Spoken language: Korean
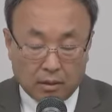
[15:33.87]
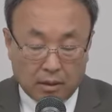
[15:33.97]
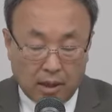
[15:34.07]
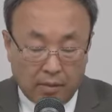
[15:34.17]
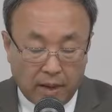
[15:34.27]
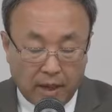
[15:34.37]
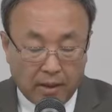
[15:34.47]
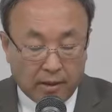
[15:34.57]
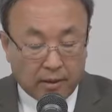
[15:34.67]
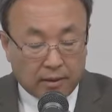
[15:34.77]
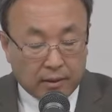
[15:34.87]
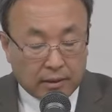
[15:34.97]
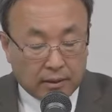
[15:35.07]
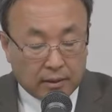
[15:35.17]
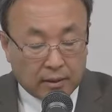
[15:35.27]
그 다음에
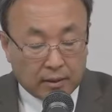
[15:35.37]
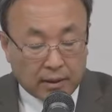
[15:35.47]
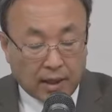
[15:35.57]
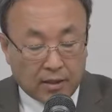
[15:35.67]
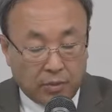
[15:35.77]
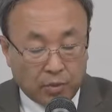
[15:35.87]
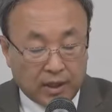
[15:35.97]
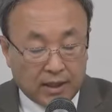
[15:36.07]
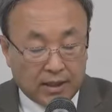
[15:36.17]
45장